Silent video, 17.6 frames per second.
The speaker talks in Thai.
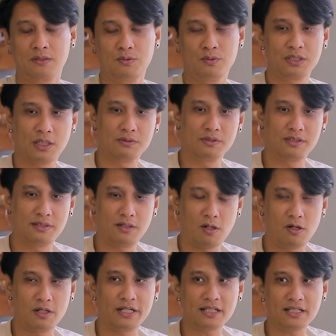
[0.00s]
คุณจะ
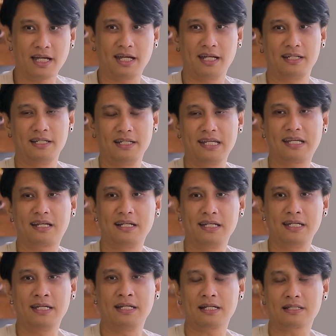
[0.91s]
รอนักเตะดีก
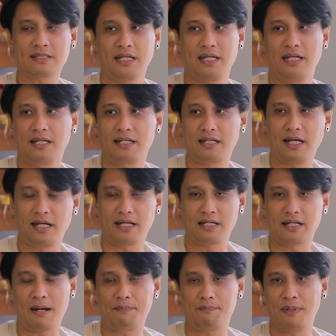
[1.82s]
รีนักเตะ
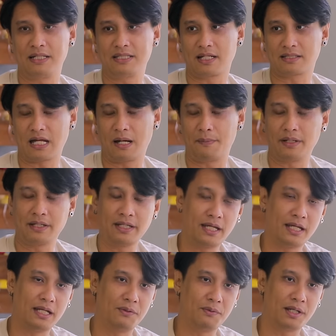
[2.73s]
กลับมาจากต่างประ
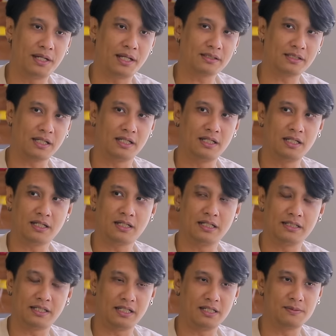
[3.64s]
เทศ หรือว่านักเตะที่
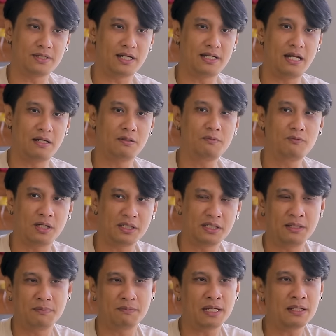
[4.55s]
เคยติดทีมชาติ แล้วแล้ววัน
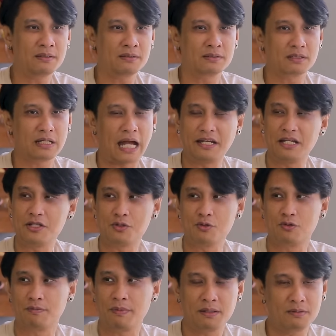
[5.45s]
นึงแม่งแอดิ
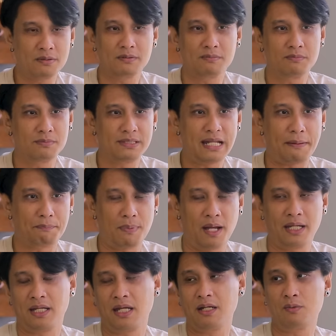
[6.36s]
จูดแม่งดับ
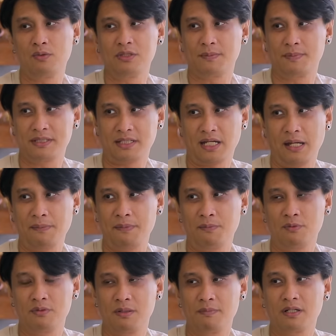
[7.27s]
ไปเงี้ย คุณจะไปใช้
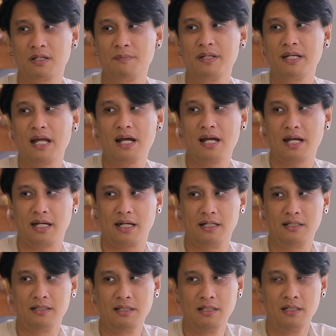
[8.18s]
มันพวกนั้นมันก็ไม่ได้
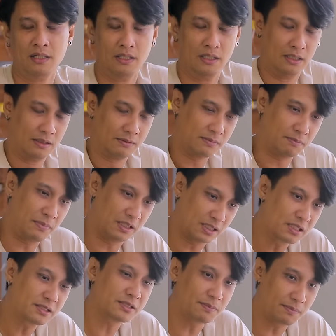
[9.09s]
อะ
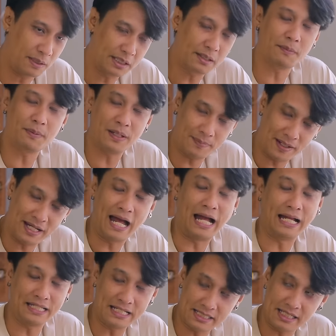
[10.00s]
มันก็มันจะเป็นปัญ
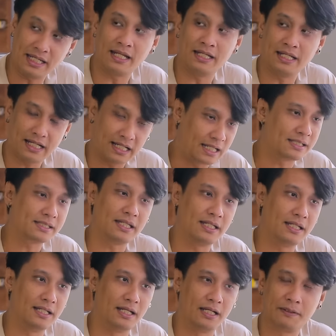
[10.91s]
หาจริงๆ อันนี้การัน
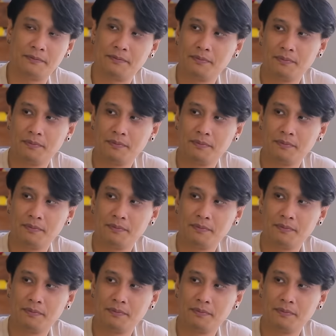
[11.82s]
ตีเลย ตอน